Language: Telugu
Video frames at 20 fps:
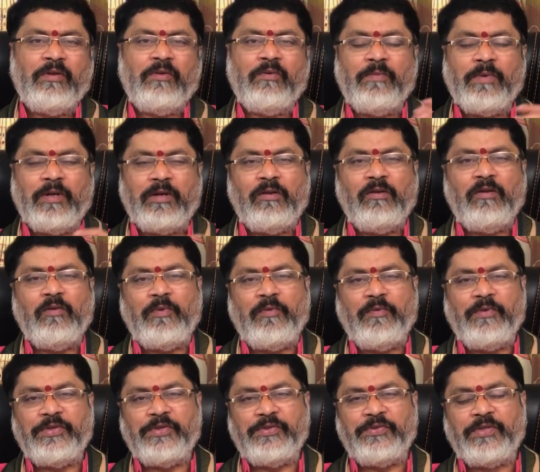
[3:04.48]
మనకు మకరంలో
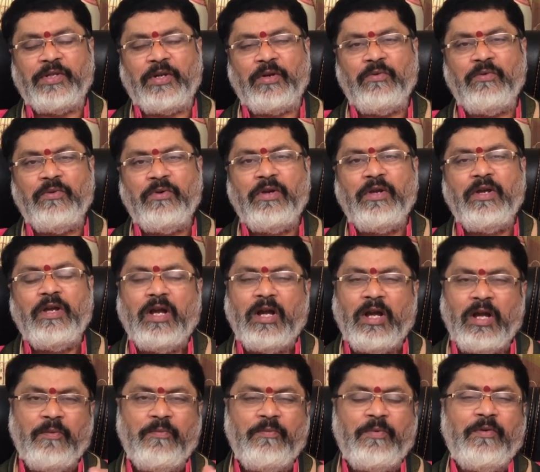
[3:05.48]
ప్రవేశిస్తాడో
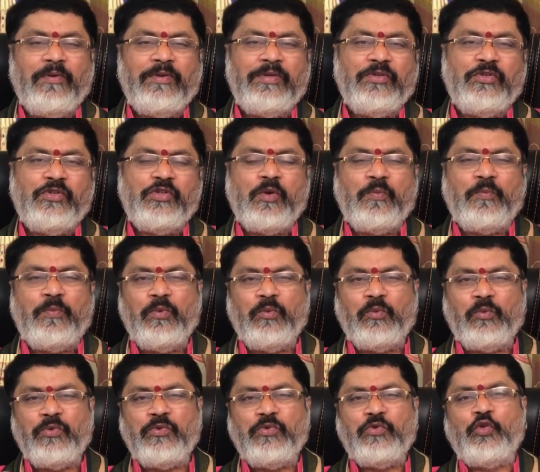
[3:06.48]
ఆ ప్రవేశించినప్పుడు
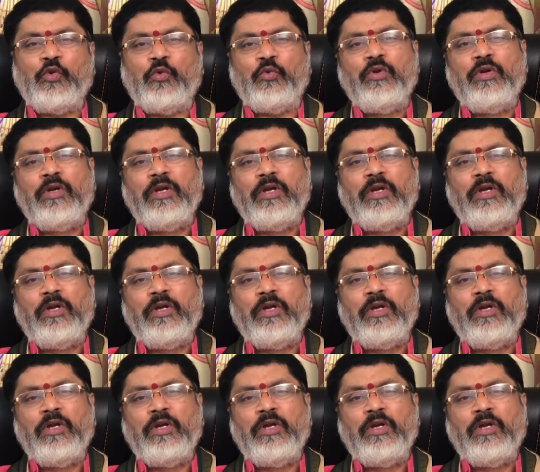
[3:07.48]
కొంచెం